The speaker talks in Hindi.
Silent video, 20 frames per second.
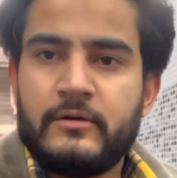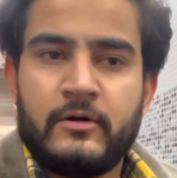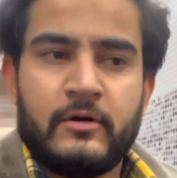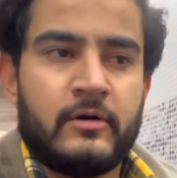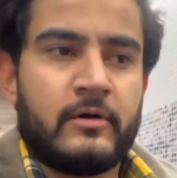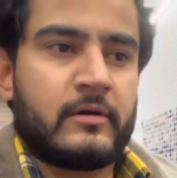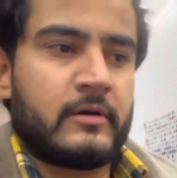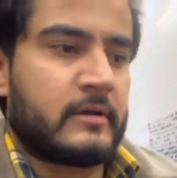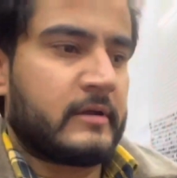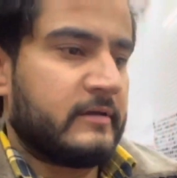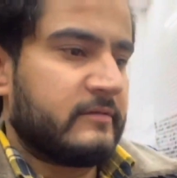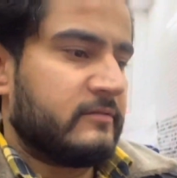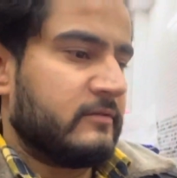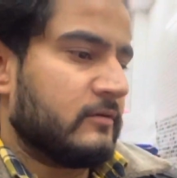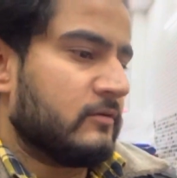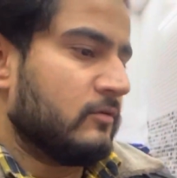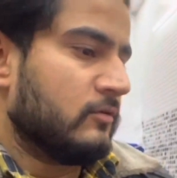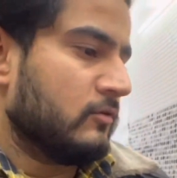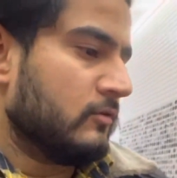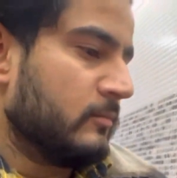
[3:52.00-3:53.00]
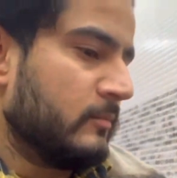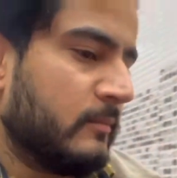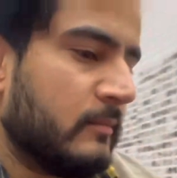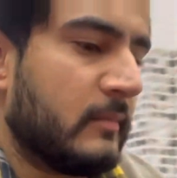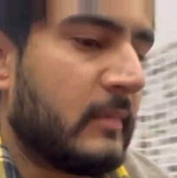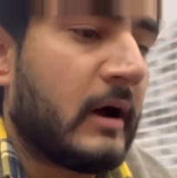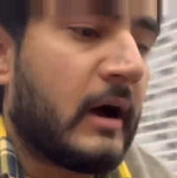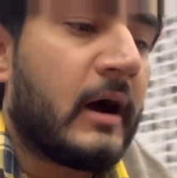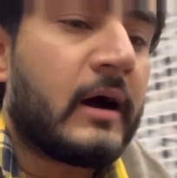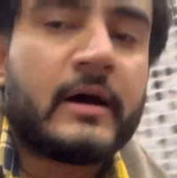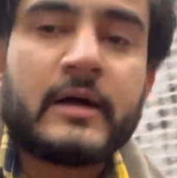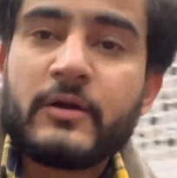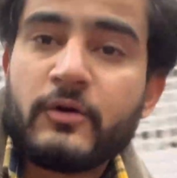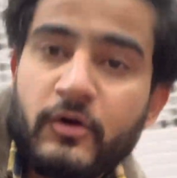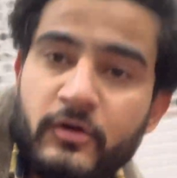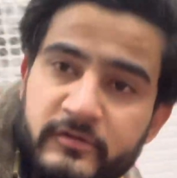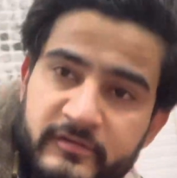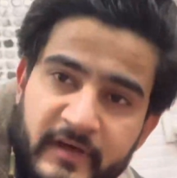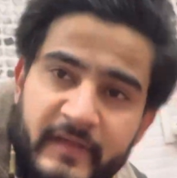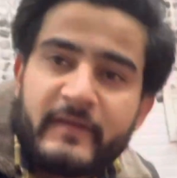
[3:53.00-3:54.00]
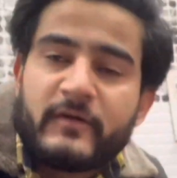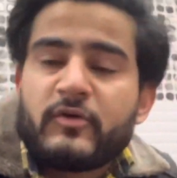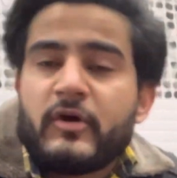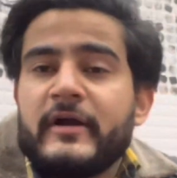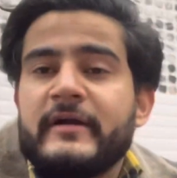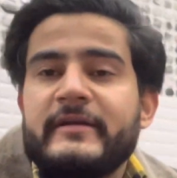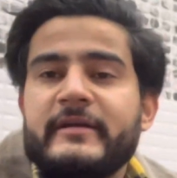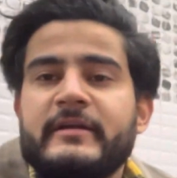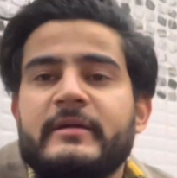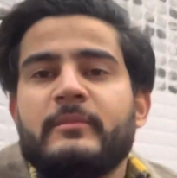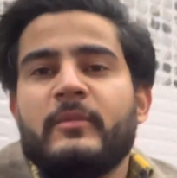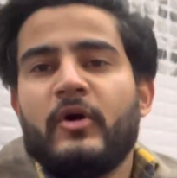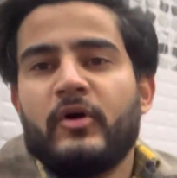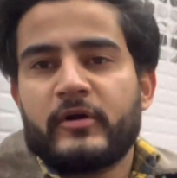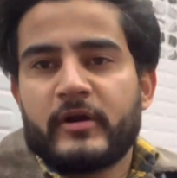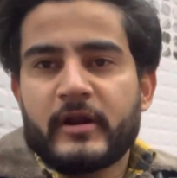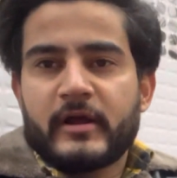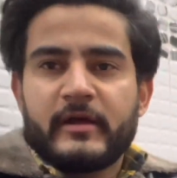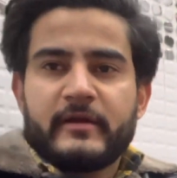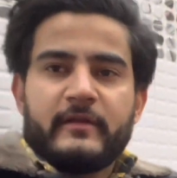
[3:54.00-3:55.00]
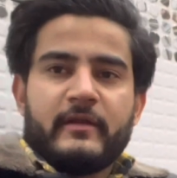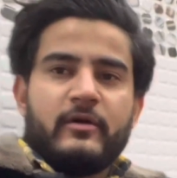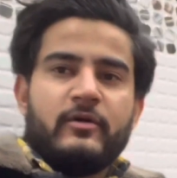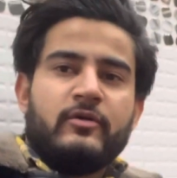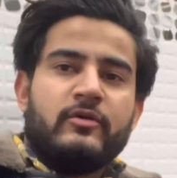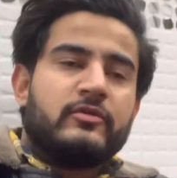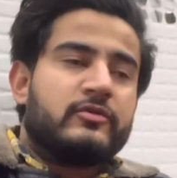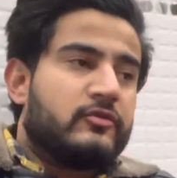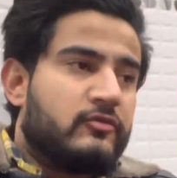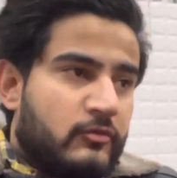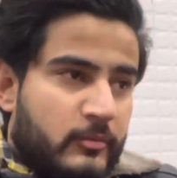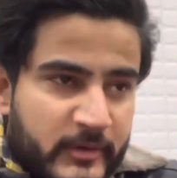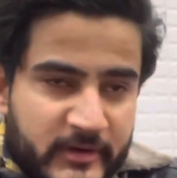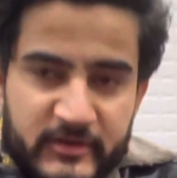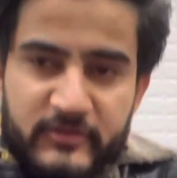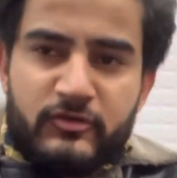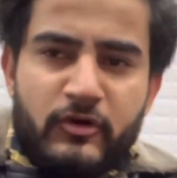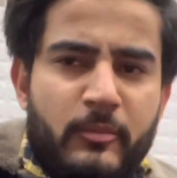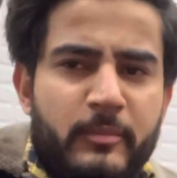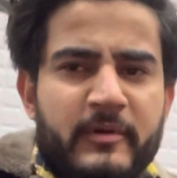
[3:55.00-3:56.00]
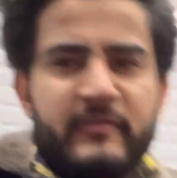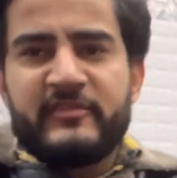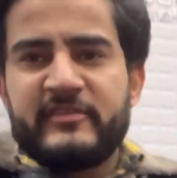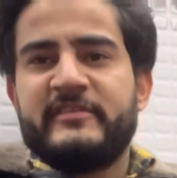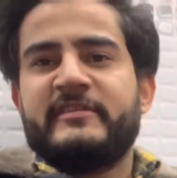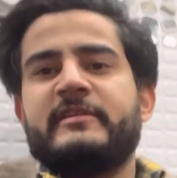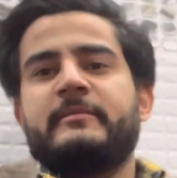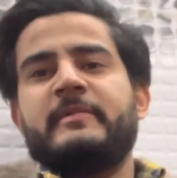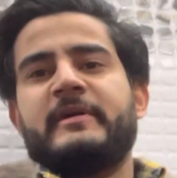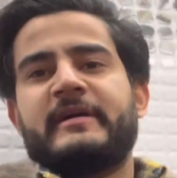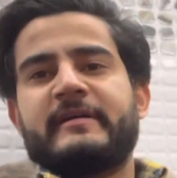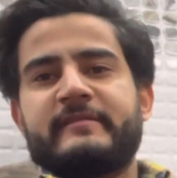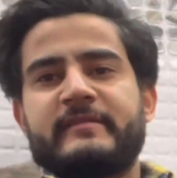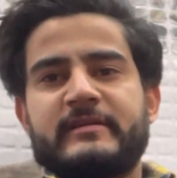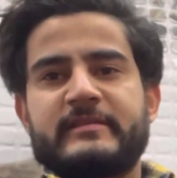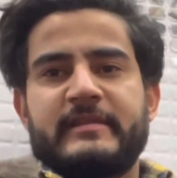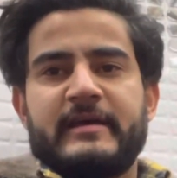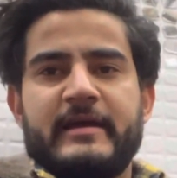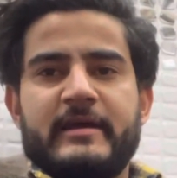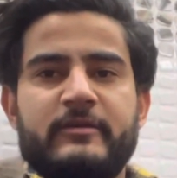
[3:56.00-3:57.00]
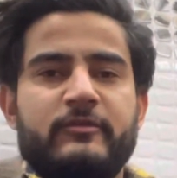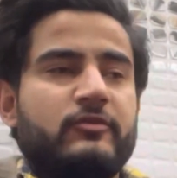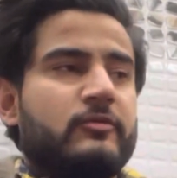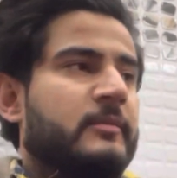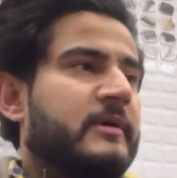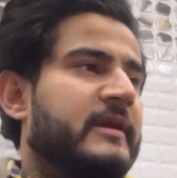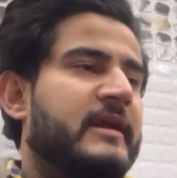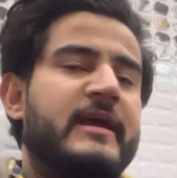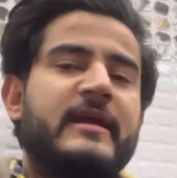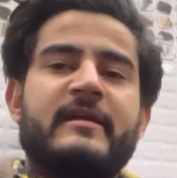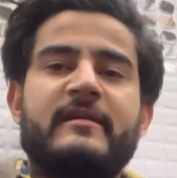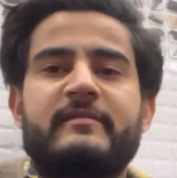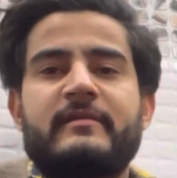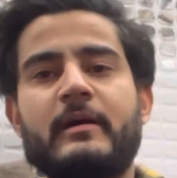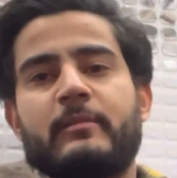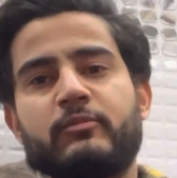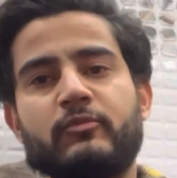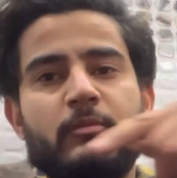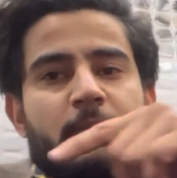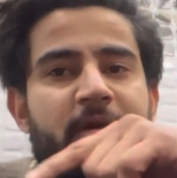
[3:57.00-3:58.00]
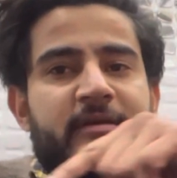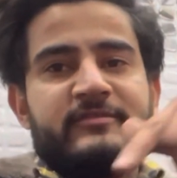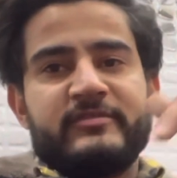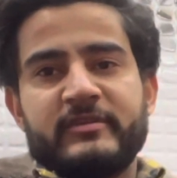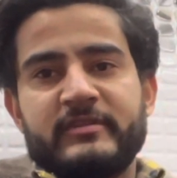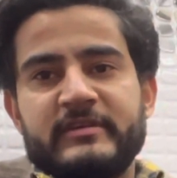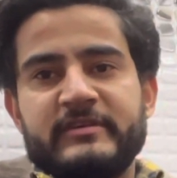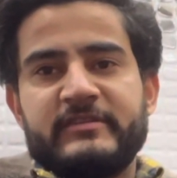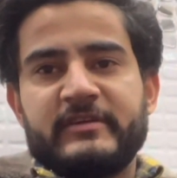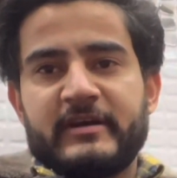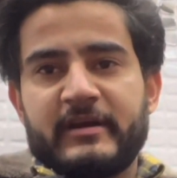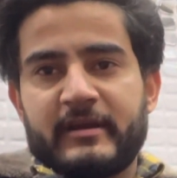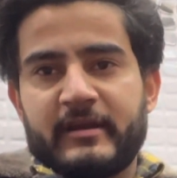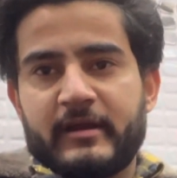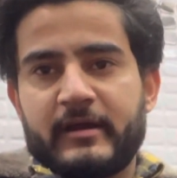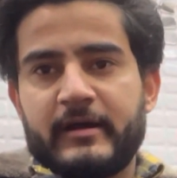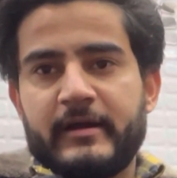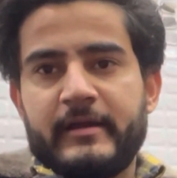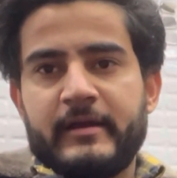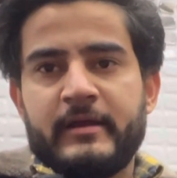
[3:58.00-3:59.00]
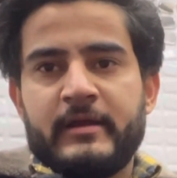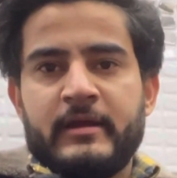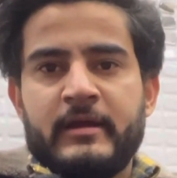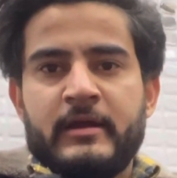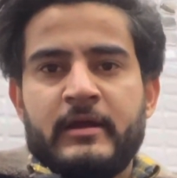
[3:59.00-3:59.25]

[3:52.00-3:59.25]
और किसी को अगर और ज़्यादा क्वांटिटी में ऑर्डर करना हो तो वो मेरी शॉप पे विजिट भी कर सकता है जो मैंने एड्रेस आपको मेंशन नीचे कर रखा है